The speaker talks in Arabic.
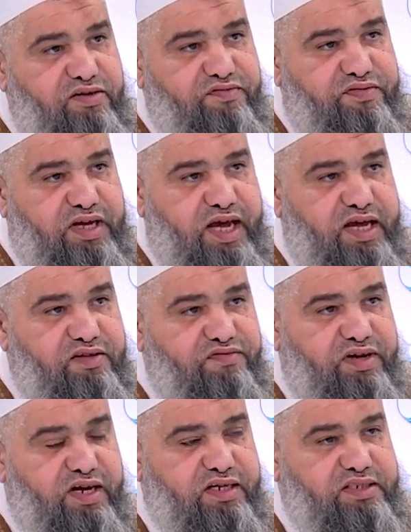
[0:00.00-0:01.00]
في عهد
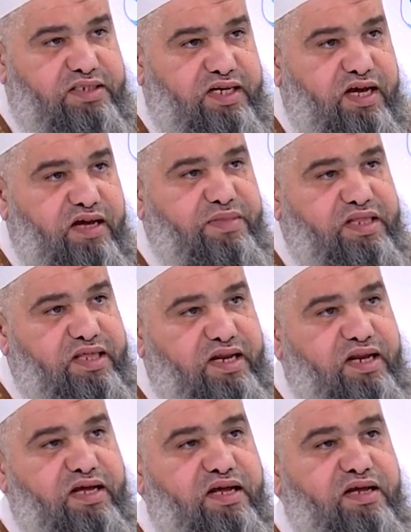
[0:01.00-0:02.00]
فرنسا
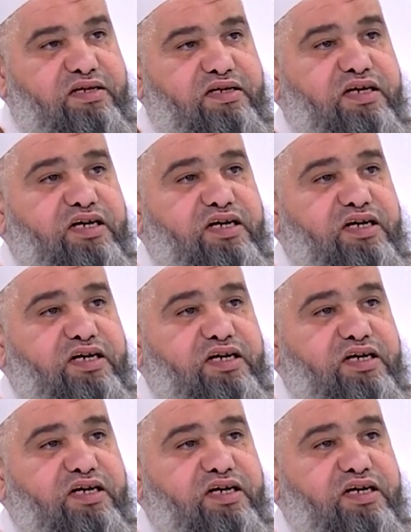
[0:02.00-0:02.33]
مثلا